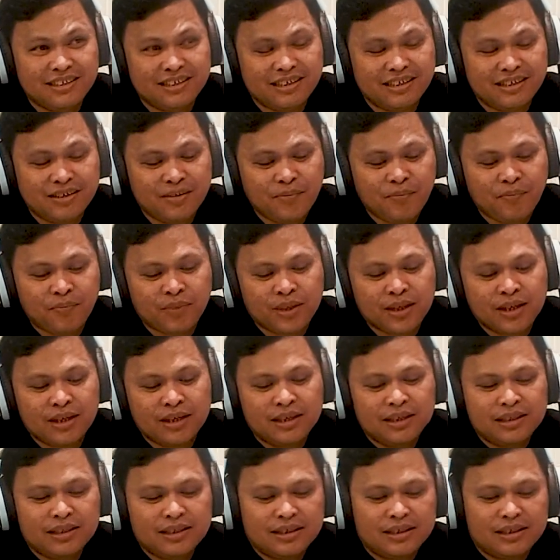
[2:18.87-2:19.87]
ya
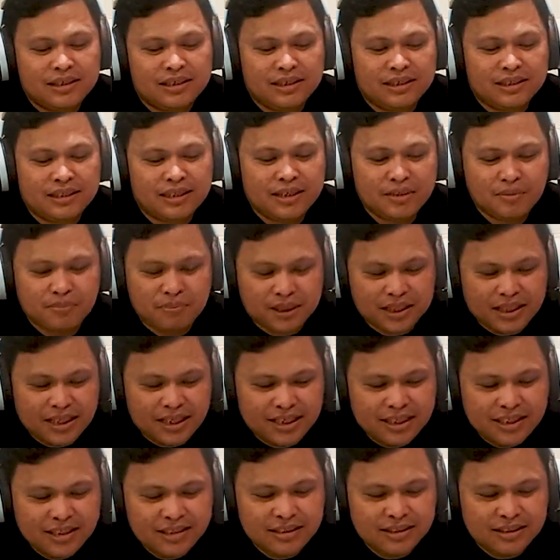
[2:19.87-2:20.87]
nah tadi
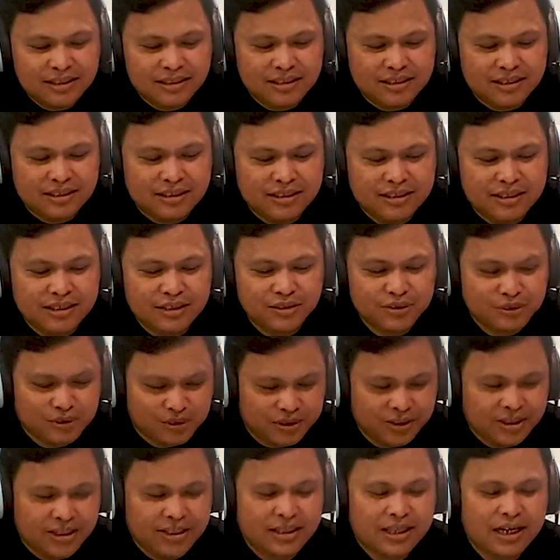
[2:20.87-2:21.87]
pertanyaannya uh,
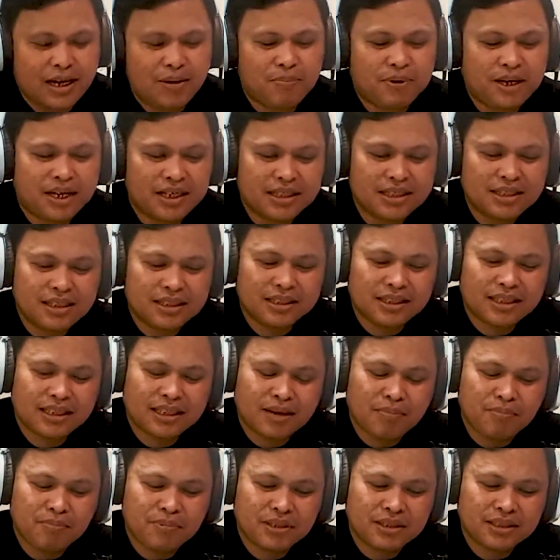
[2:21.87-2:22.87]
Yesus ya apalagi kita
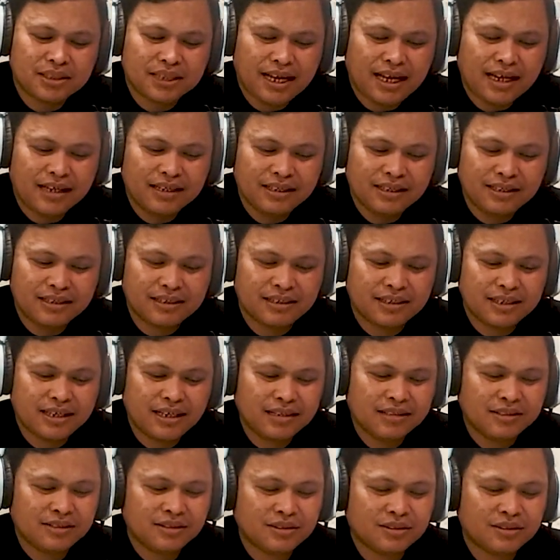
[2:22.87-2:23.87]
tampil hadir
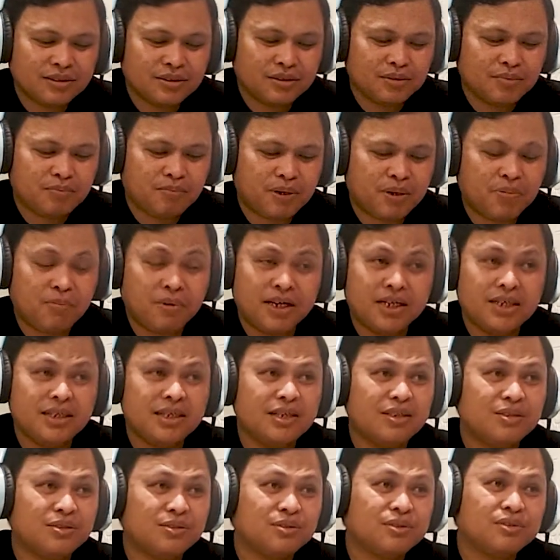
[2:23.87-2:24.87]
dengan
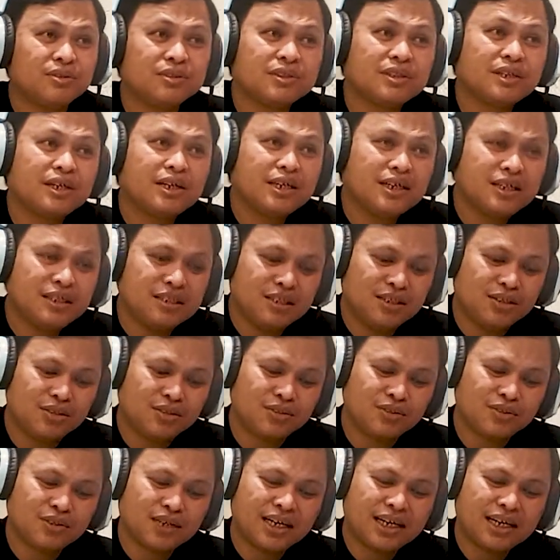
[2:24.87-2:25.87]
pribadi Yesus. Hmm.
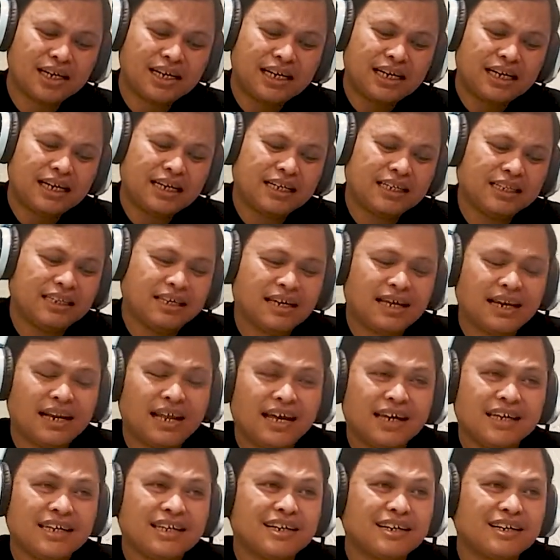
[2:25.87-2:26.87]
Yesus itu kan ketika
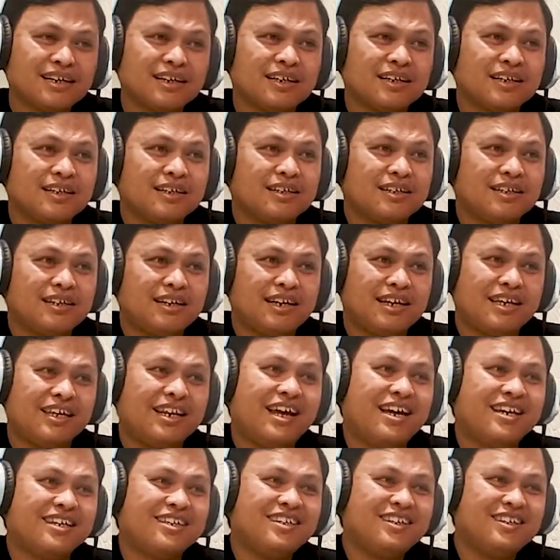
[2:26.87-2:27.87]
lahir
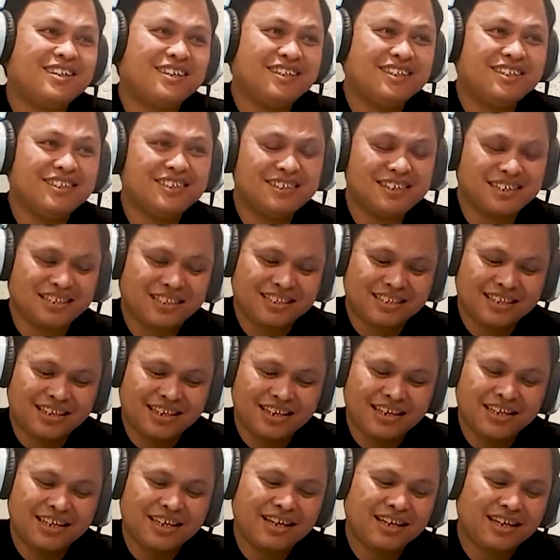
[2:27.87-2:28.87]
laki-laki, jelas
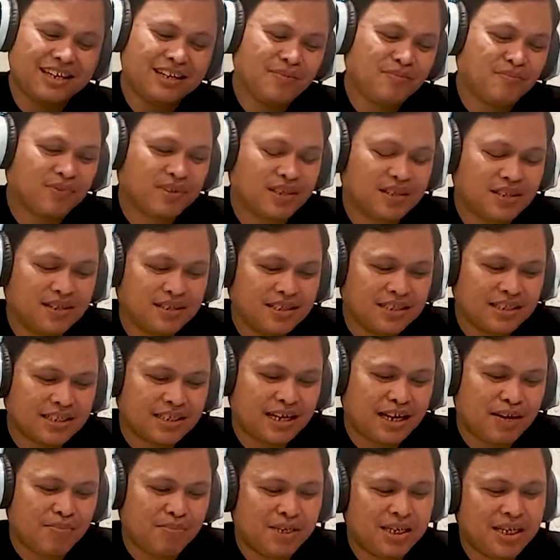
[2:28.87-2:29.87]
sekali dia jenis
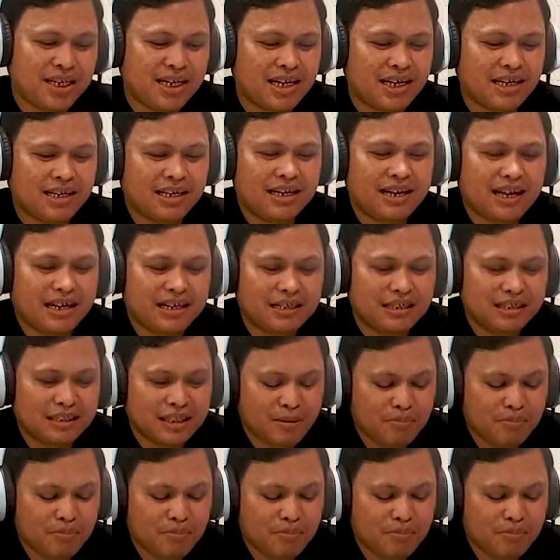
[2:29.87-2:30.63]
kelaminnya laki-laki.